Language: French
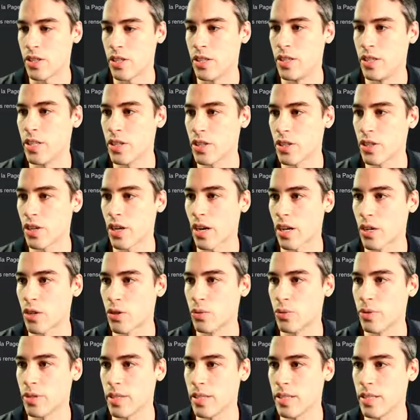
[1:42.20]
j'ai déjà
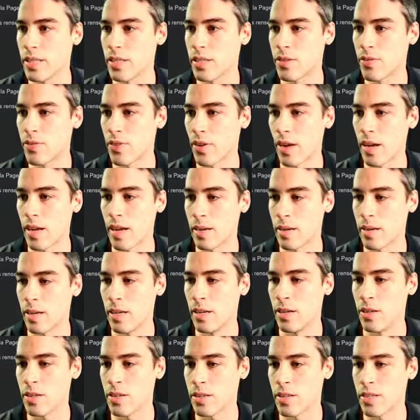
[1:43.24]
rajouté des
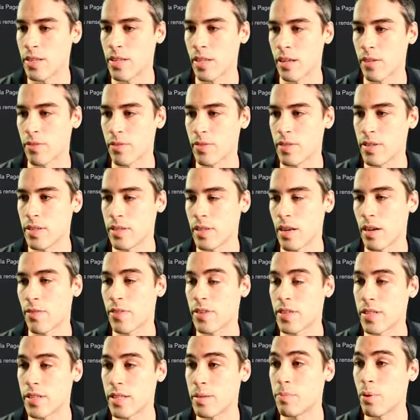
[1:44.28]
différents services, en
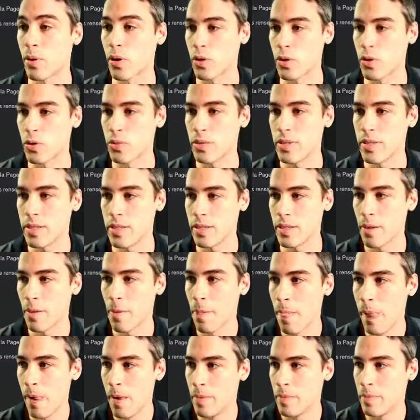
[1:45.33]
fait c'est des produits ici,
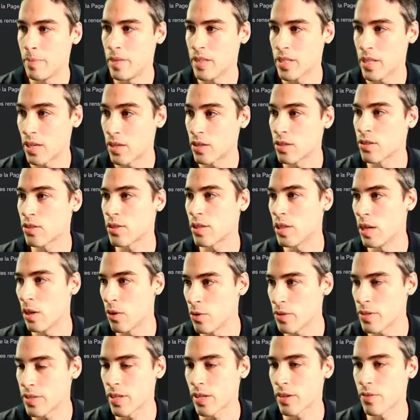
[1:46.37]
mais j'ai ajouté
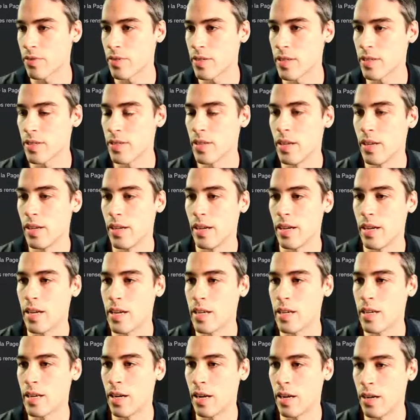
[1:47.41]
un service
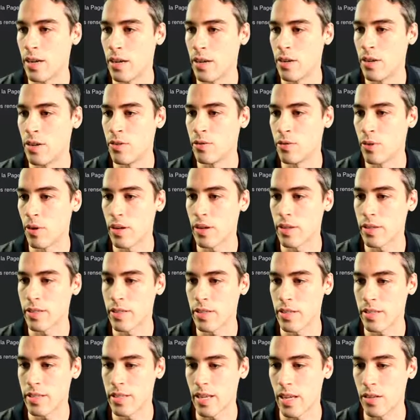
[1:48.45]
et voilà
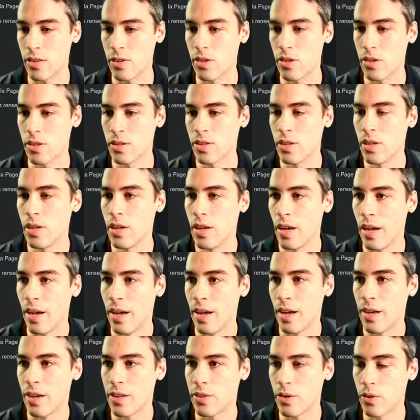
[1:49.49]
ce que ça donne
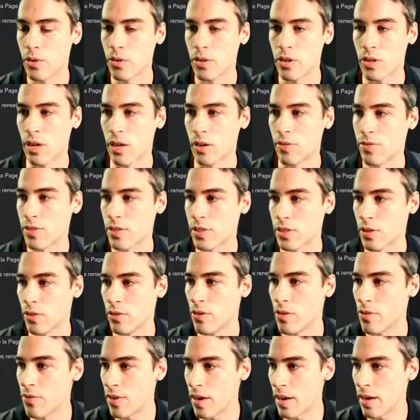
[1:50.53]
euh, donc, en fait, ce
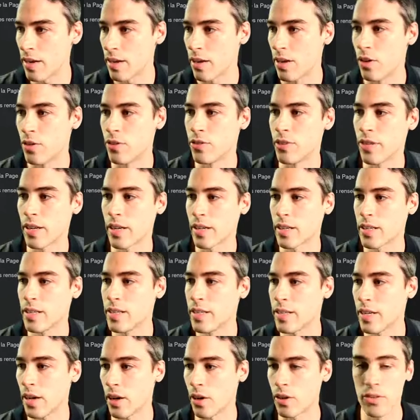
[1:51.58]
qu'on va faire, on va en
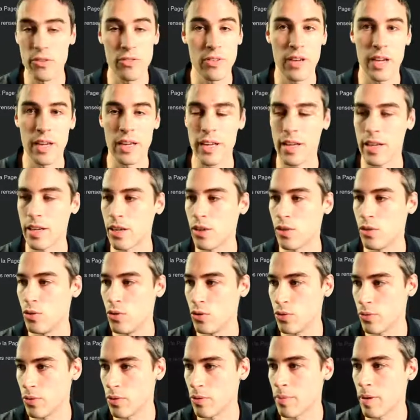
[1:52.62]
cliquer un, on va en créer un
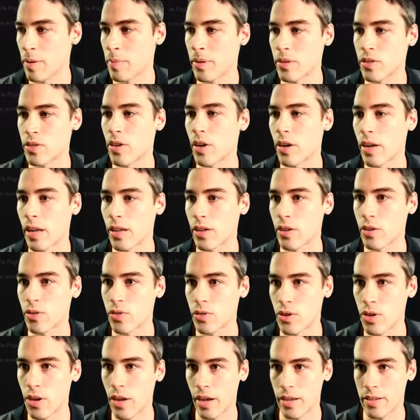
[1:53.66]
nouveau, puis après ça, on regardera
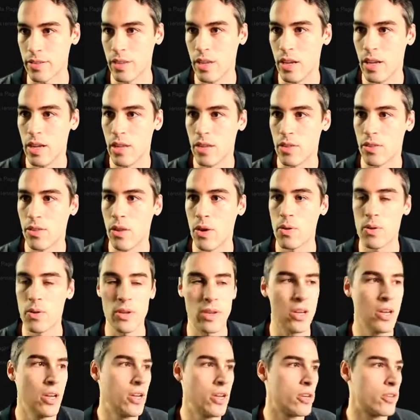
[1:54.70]
tout le reste.
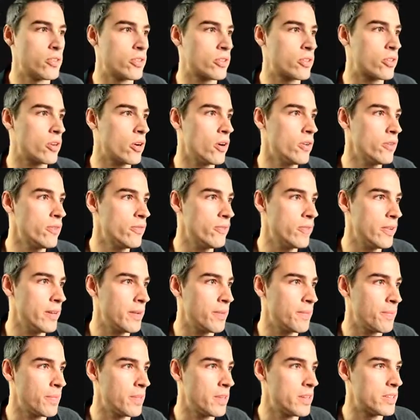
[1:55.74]
Donc, ce qu'on
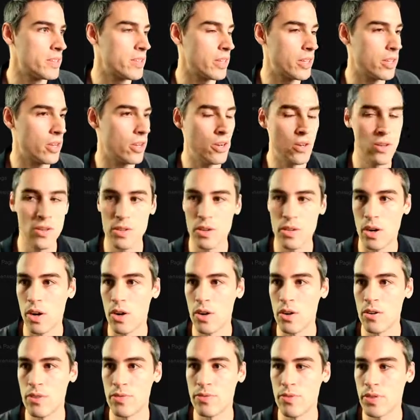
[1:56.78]
fait, c'est que là,
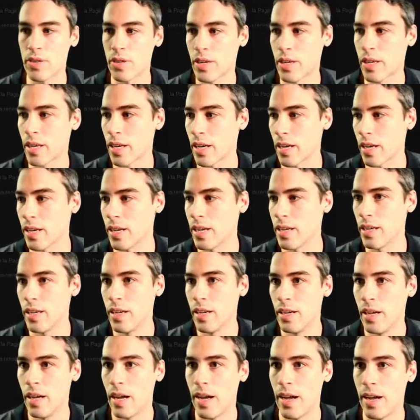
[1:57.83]
on va
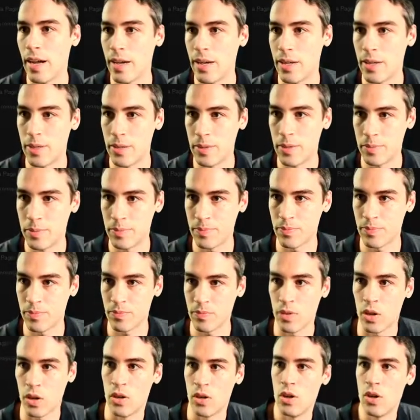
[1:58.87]
créer euh,
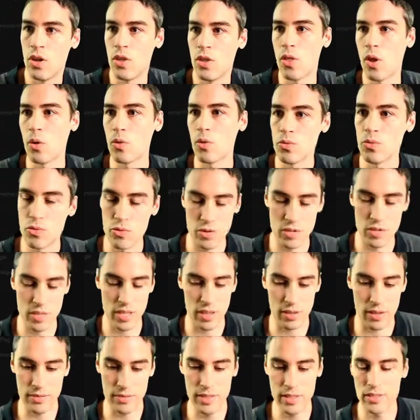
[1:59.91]
le nom du
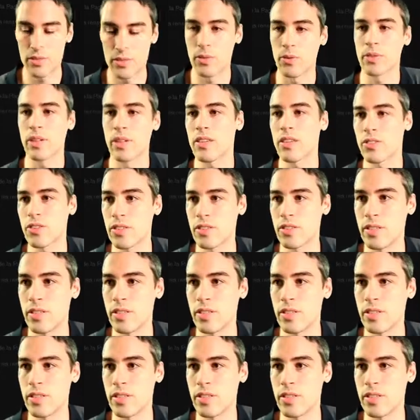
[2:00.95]
service. Donc, dans